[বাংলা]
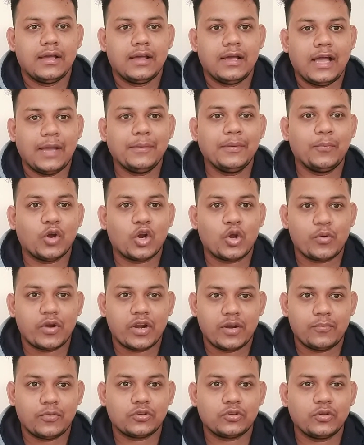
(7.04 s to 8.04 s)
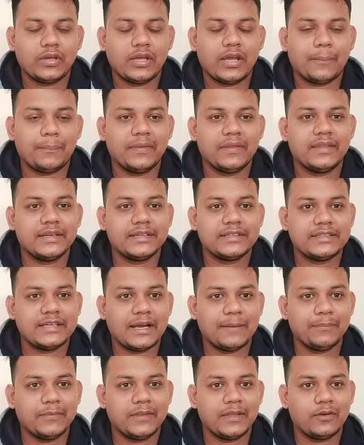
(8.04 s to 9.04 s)
আমি বরাবরের মতোই আপনাদের
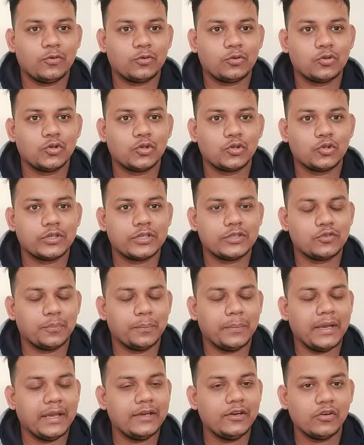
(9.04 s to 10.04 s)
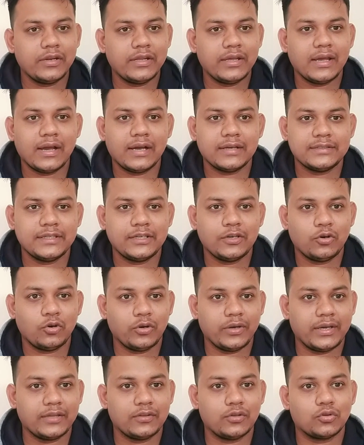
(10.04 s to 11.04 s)
সামনে নতুন নতুন কিছু ভিডিও নিয়ে হাজির
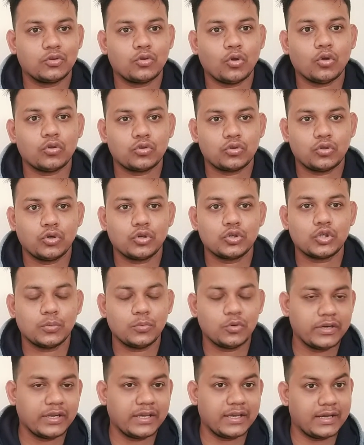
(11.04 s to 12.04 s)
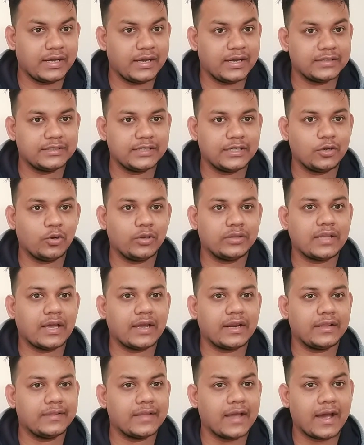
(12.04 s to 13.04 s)
হই কিছু তথ্যসমূহ নিয়ে হাজির হই
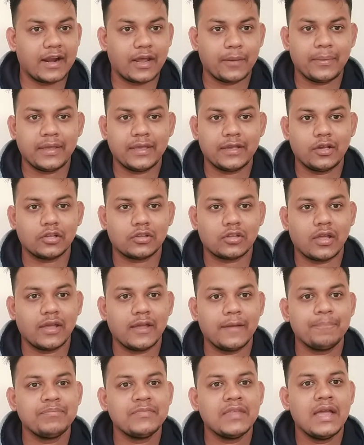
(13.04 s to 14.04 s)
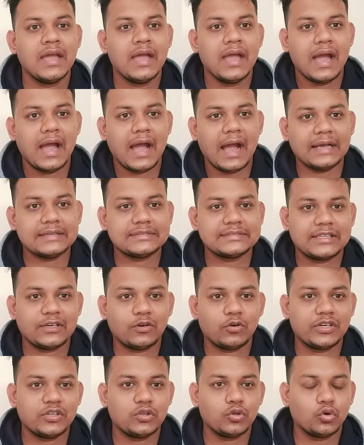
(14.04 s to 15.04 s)
তার এই ধারাবাহিকতায়
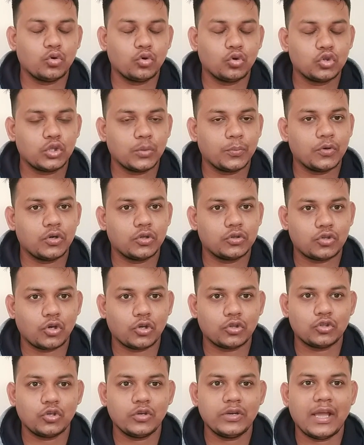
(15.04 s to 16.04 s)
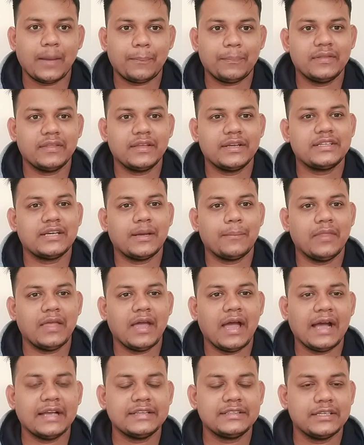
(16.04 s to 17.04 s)
আজকেও কিছু গুরুত্বপূর্ণ তথ্য নিয়ে আপনাদের সামনে
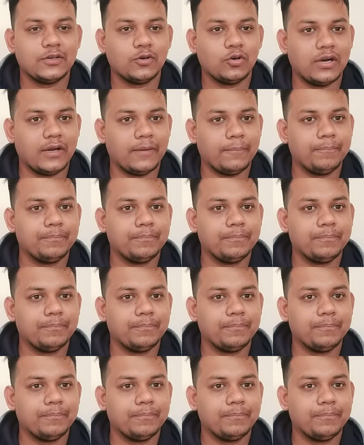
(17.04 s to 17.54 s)
হাজির হলাম